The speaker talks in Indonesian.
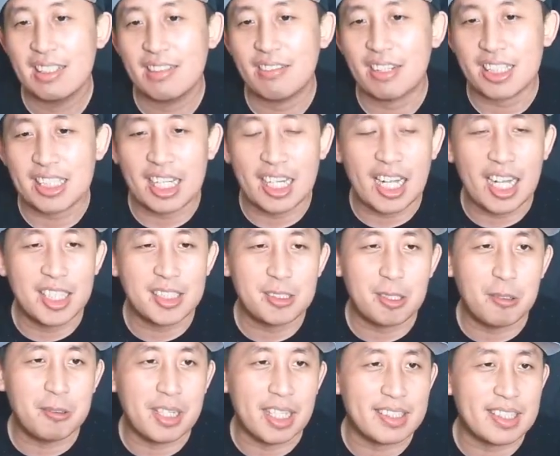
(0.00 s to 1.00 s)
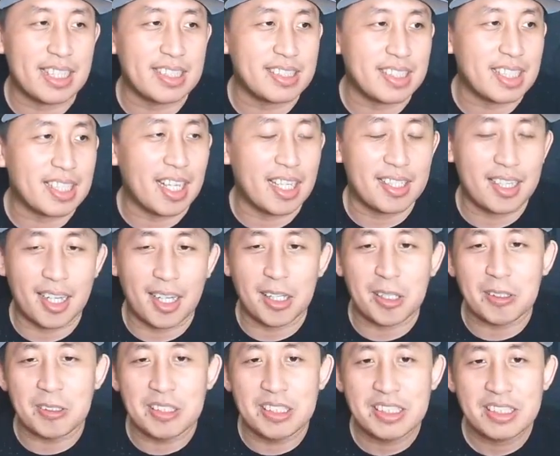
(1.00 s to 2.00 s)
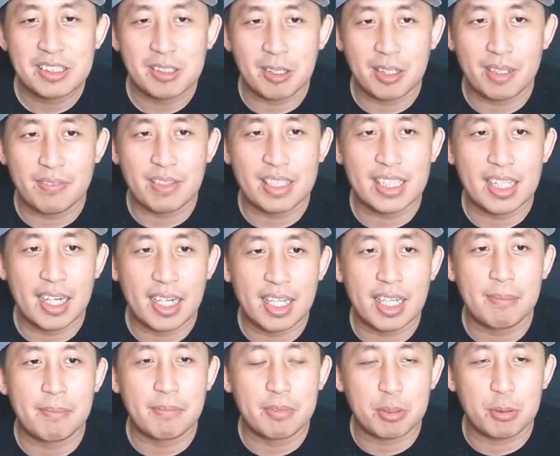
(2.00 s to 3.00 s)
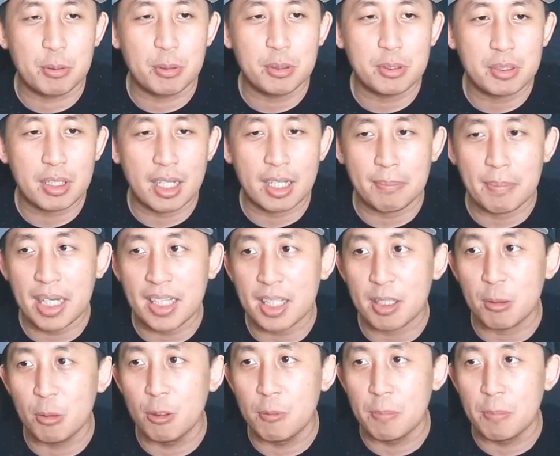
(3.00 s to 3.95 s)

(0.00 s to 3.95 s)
Vexana Astro udah tes sih nggak terlalu soalnya Vexananya jurus eh, mati dulu